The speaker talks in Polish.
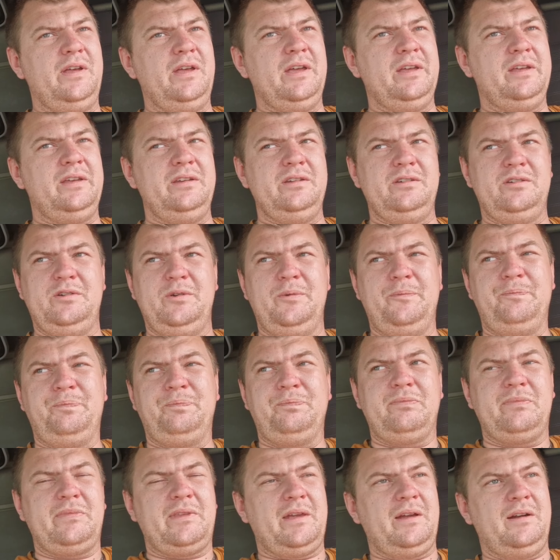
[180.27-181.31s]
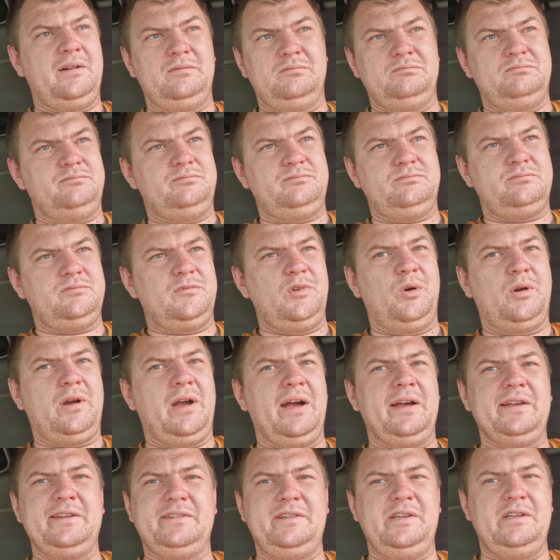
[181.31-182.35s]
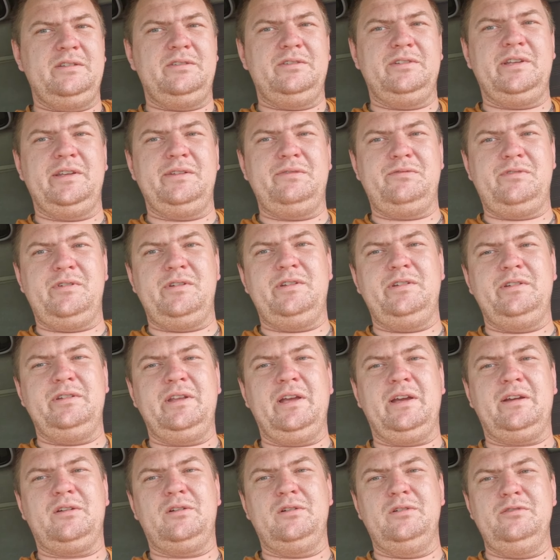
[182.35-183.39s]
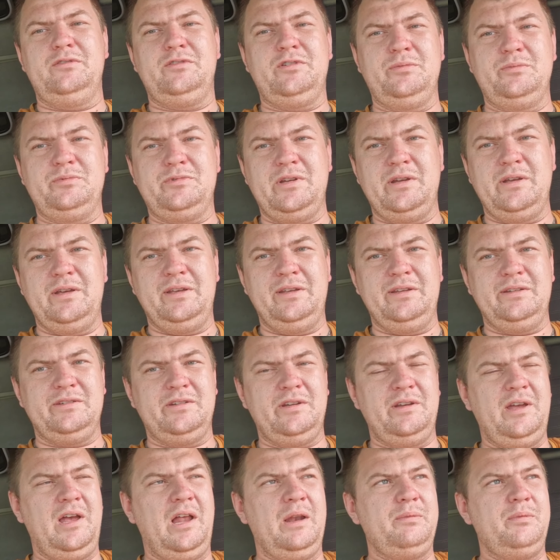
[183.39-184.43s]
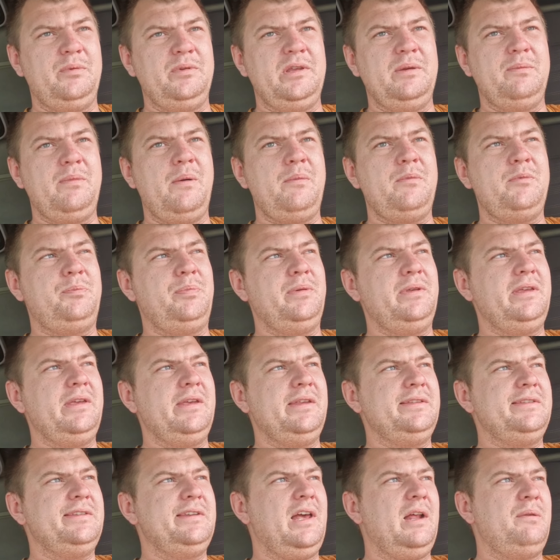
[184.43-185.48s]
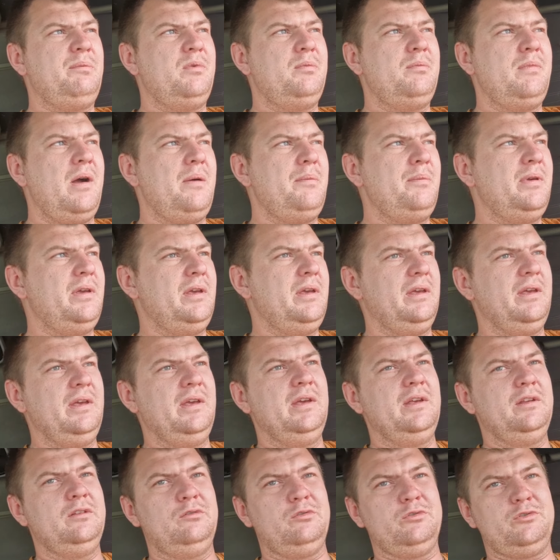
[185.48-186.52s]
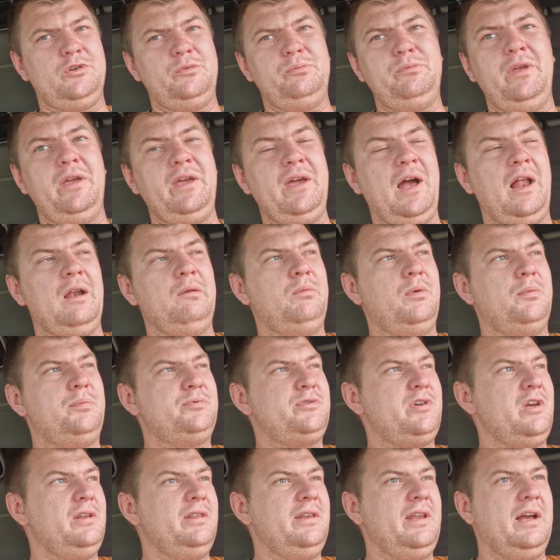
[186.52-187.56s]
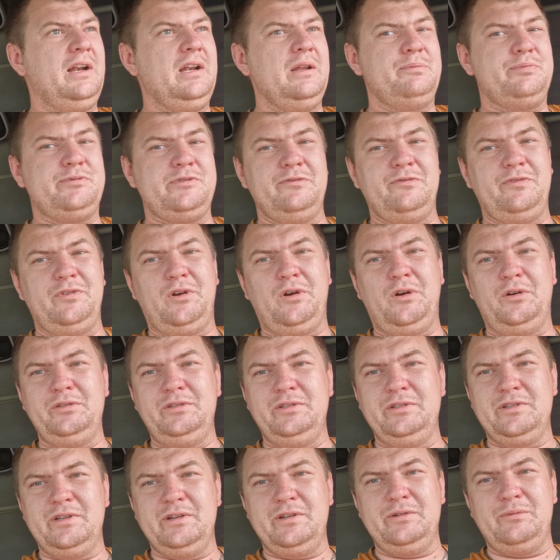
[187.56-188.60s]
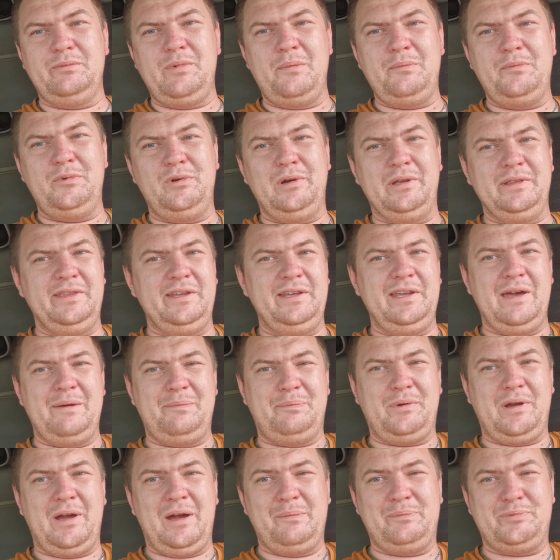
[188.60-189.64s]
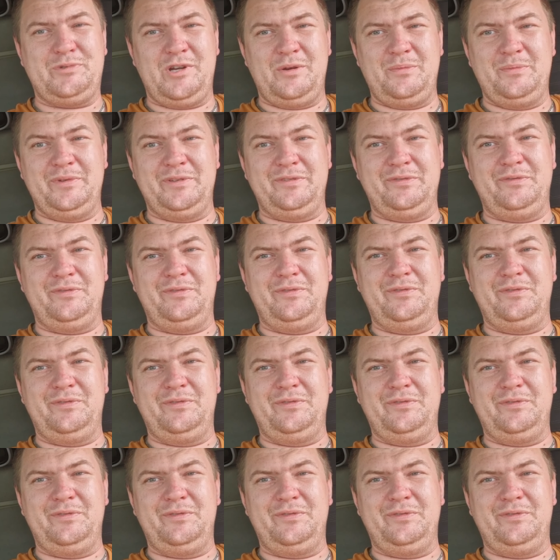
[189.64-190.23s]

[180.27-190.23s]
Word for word: jakieś okazje to zazwyczaj się tak kończą, że, że albo nie mamy pieniędzy, albo mamy dużo mniej, albo prze, nagle wychodzi, że mamy ładne jabłka, a, przemysł,